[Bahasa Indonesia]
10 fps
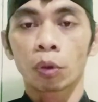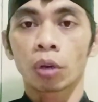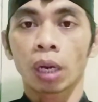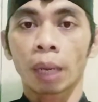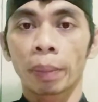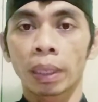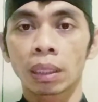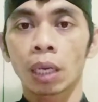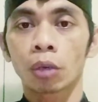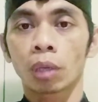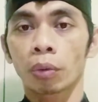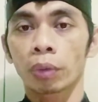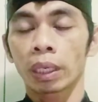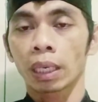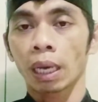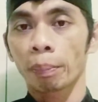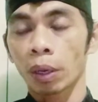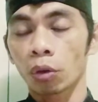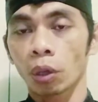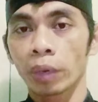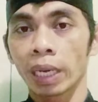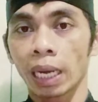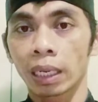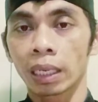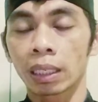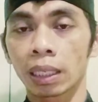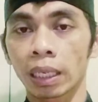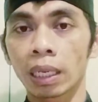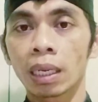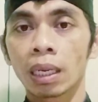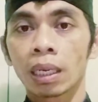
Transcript: menggunakan besek utawi kapar utawi nari nih kan nggih.